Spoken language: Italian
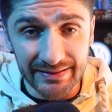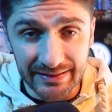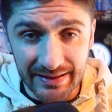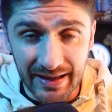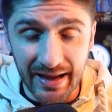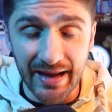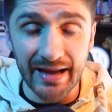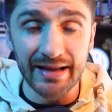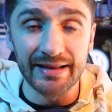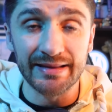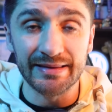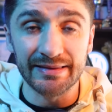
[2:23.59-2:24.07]

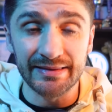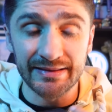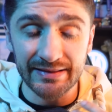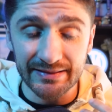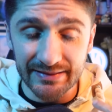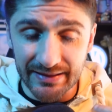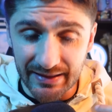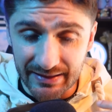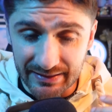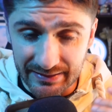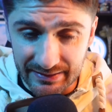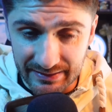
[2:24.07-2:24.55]
tanti,
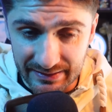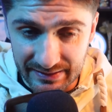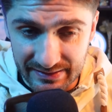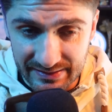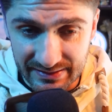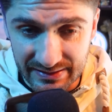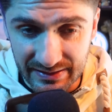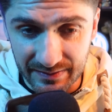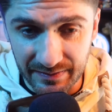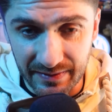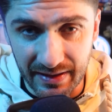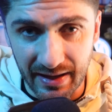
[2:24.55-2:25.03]

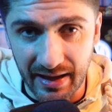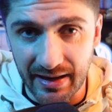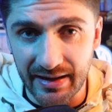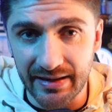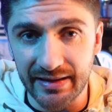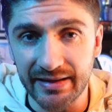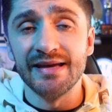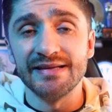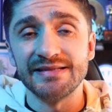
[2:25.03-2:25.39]
tantissimi anni.